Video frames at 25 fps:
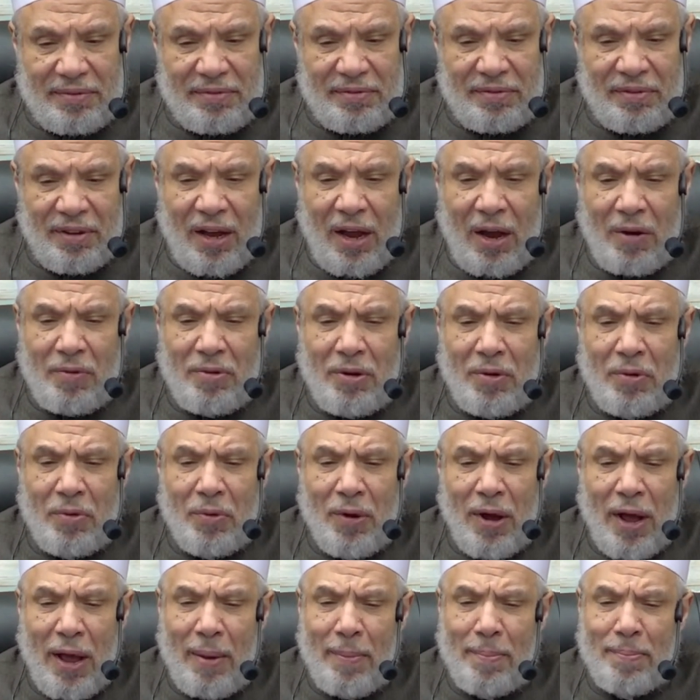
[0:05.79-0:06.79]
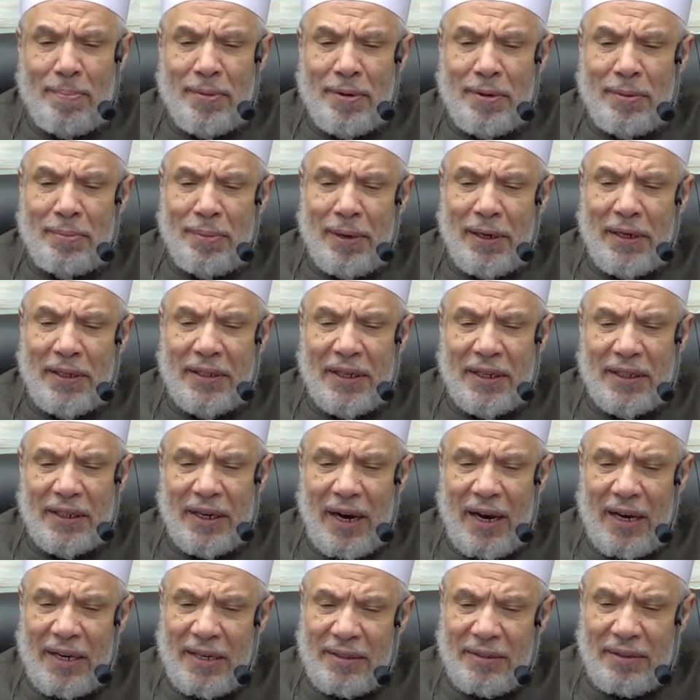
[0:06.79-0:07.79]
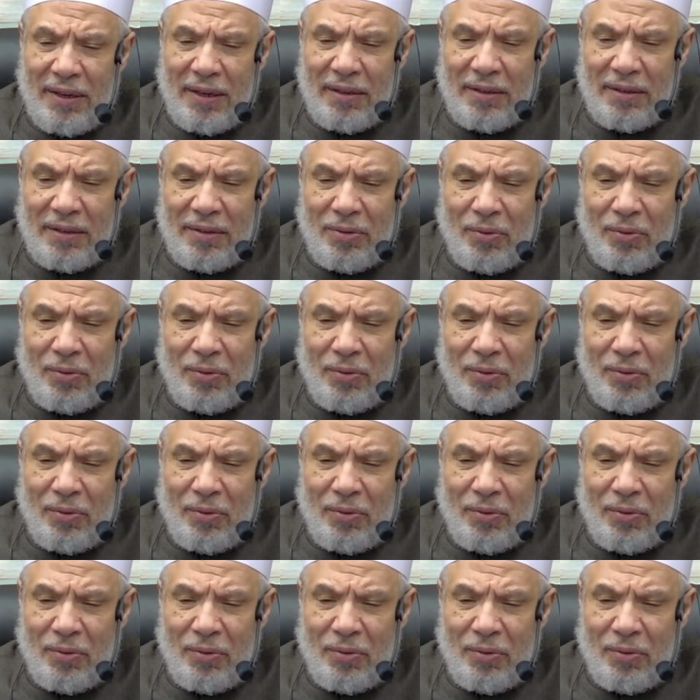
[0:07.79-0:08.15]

فقالوا له أمن بيتك أيضا